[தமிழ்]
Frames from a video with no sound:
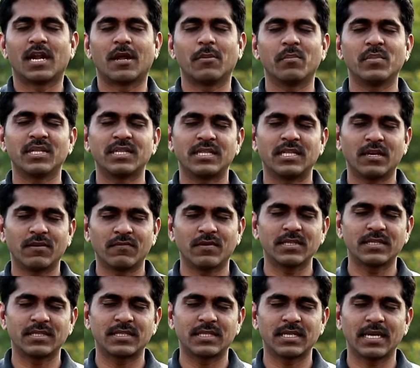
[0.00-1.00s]
நம்ம
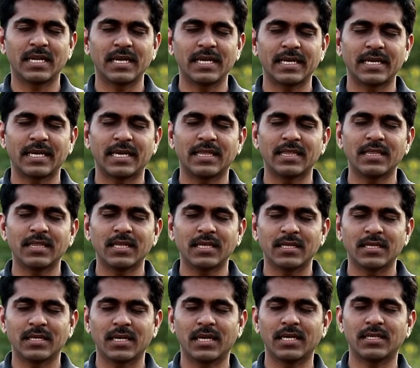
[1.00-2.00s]
தவத்தில் எந்த
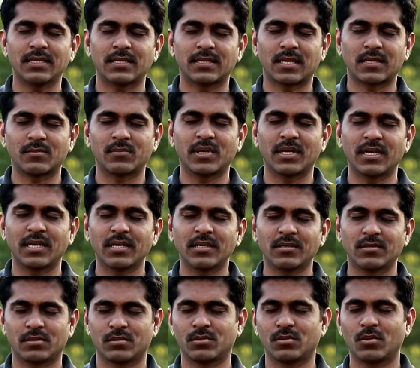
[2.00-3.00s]
நிலைத்தன்மையில்
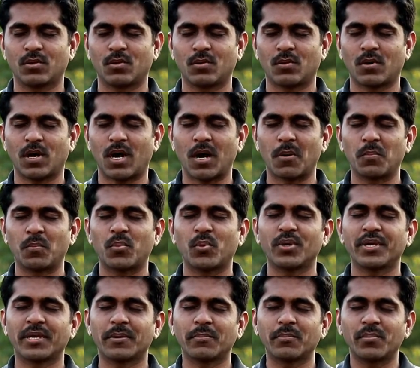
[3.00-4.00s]
இருந்தோம்
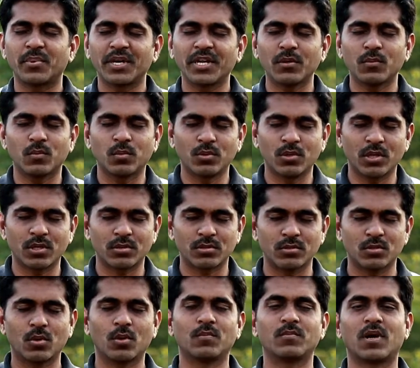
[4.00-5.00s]
அப்போது எப்படி
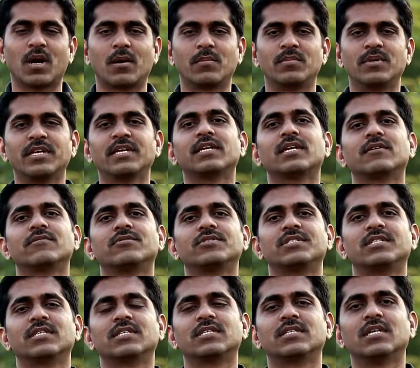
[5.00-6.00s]
உணர்ந்தோம் அப்படிங்கிற
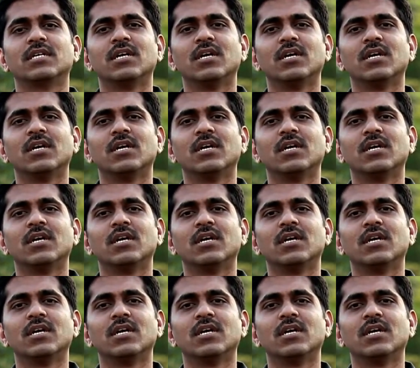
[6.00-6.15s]
விஷயத்த